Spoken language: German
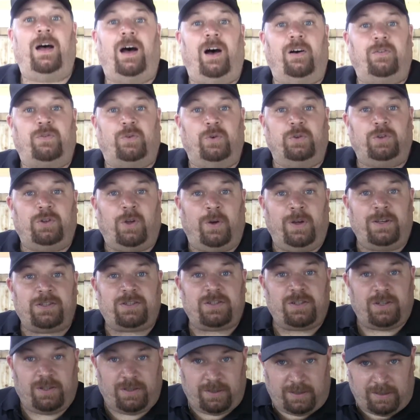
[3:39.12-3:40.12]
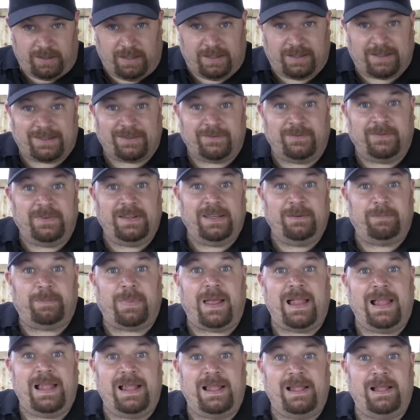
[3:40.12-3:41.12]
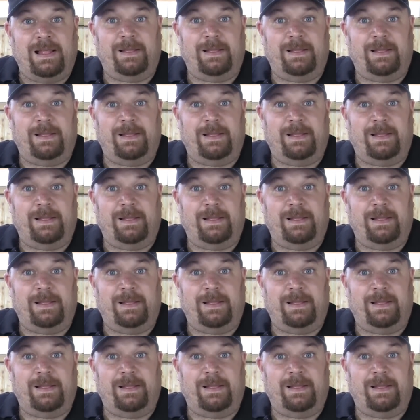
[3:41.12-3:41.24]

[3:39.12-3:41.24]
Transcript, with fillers: Auf gut Deutsch, die Zwiebel.